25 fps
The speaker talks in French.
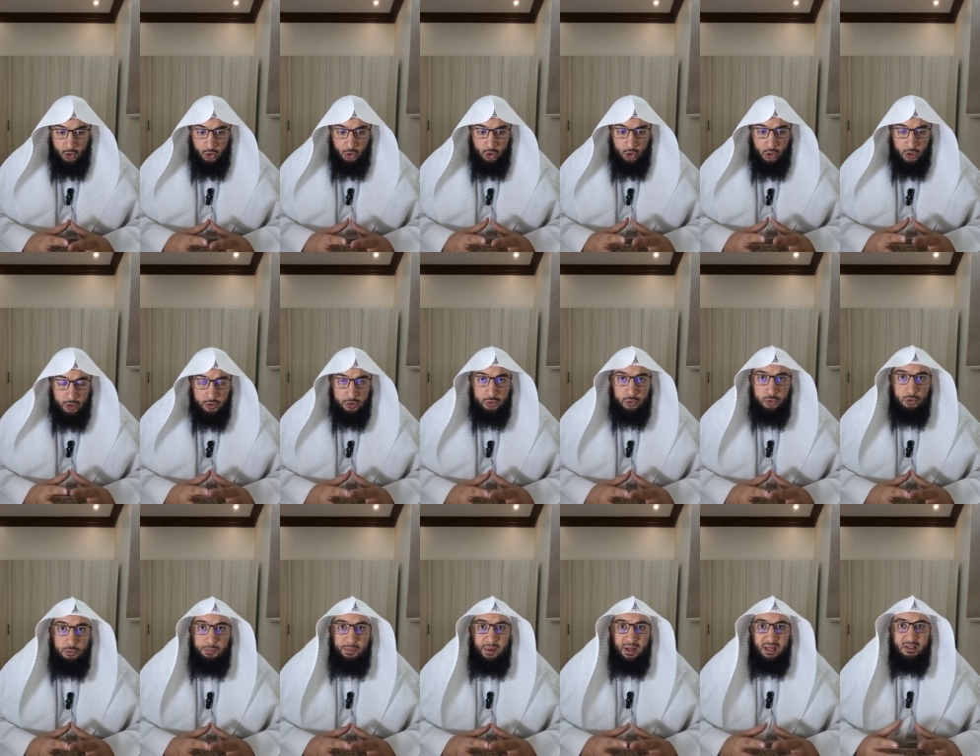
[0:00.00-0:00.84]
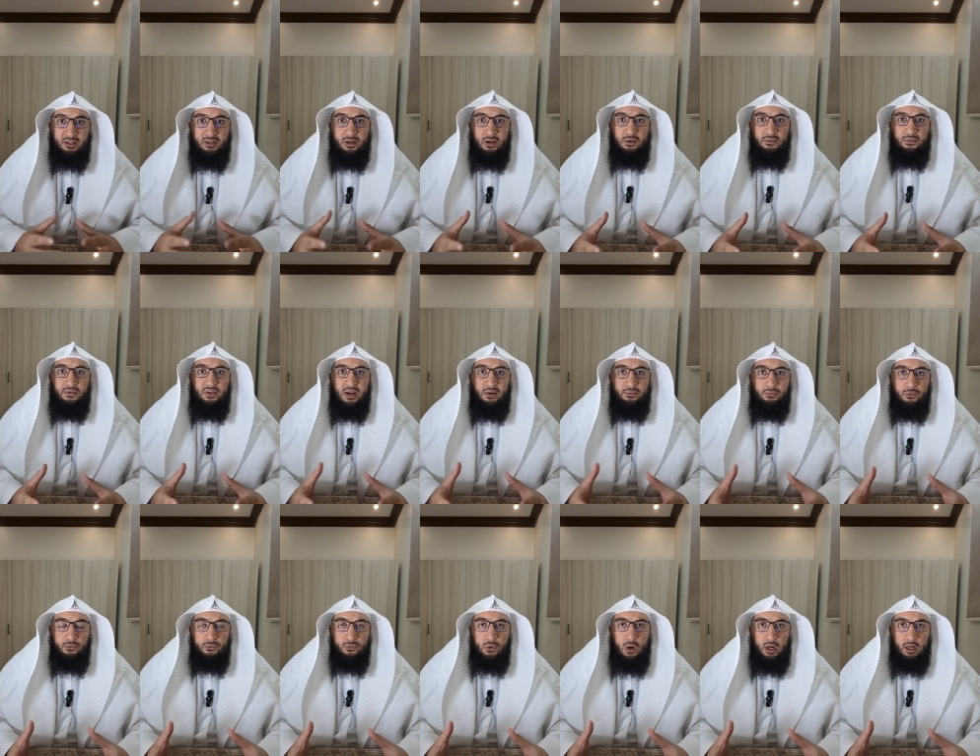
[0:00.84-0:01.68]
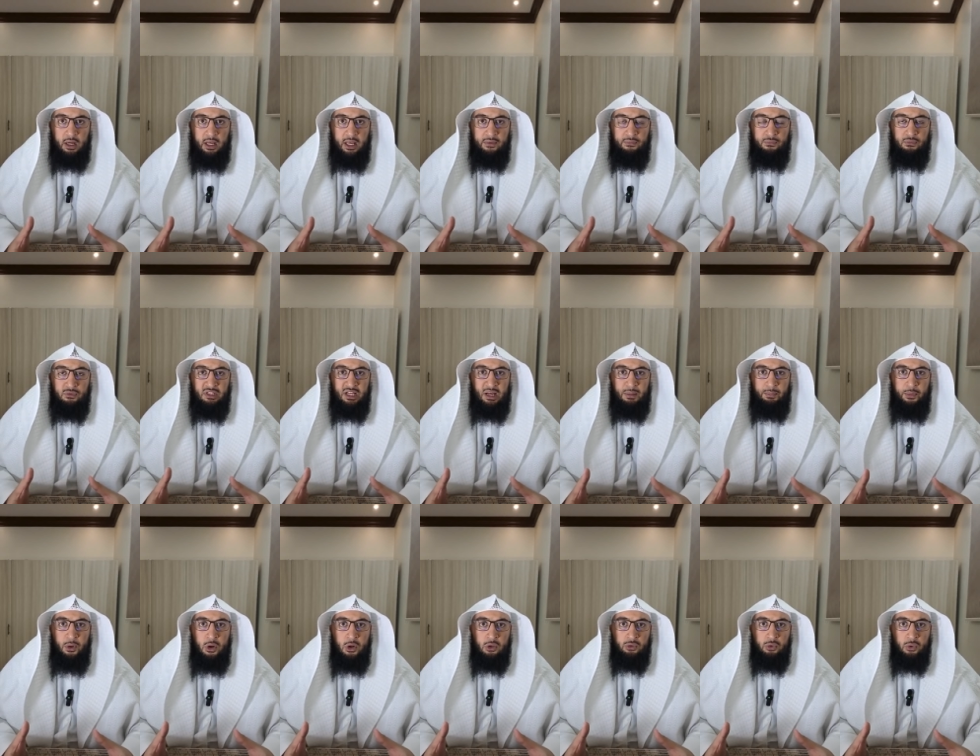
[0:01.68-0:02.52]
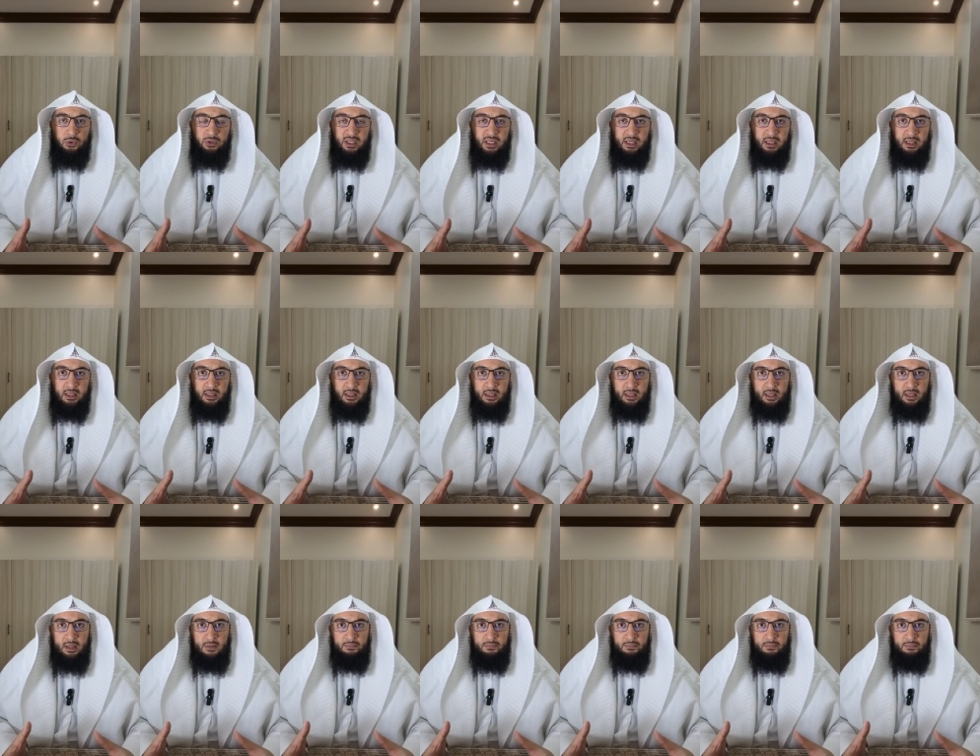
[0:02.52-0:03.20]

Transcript: Lorsqu'une personne vient vous voir et vous apporte des,